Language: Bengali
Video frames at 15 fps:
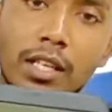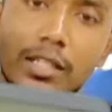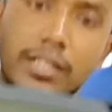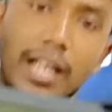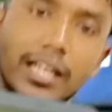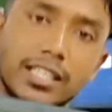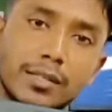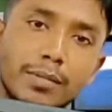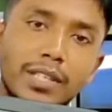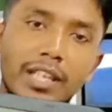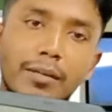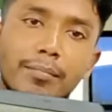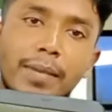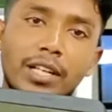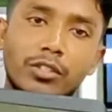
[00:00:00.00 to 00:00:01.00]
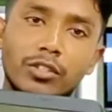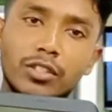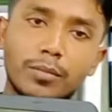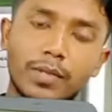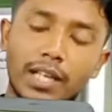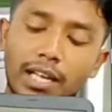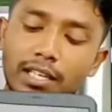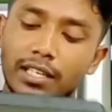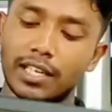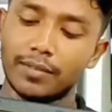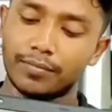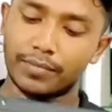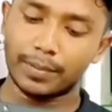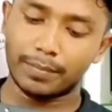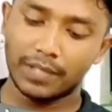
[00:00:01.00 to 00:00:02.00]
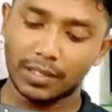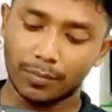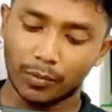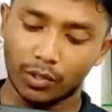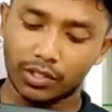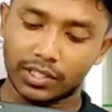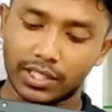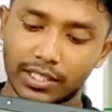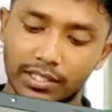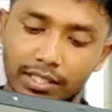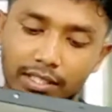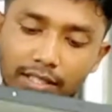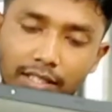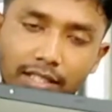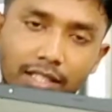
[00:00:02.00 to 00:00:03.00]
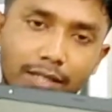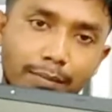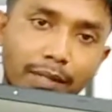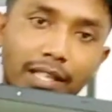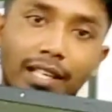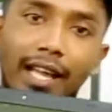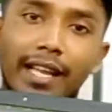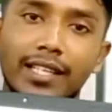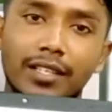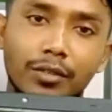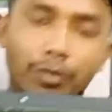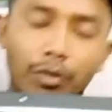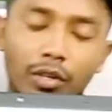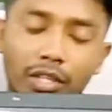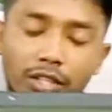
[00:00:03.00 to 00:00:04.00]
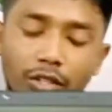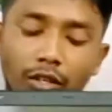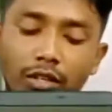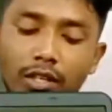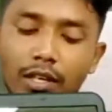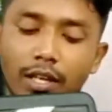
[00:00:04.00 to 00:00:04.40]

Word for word: চার জিবি র্যাম পাঁচশো জিবি হার্ড ড্রাইভ ফিফটিন পয়েন্ট সিক্স ইঞ্চি ডিসপ্লে লাইক নিউ কন্ডিশন